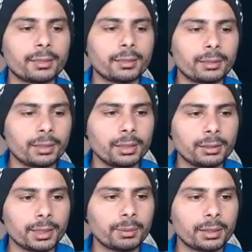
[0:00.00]
साइन
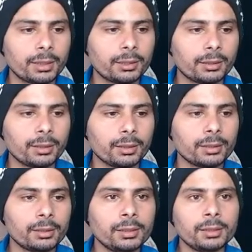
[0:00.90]
थीटा माइनस टू साइन
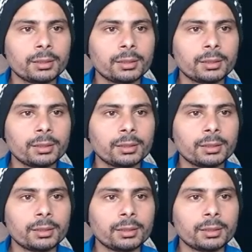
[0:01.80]
क्यूब थीटा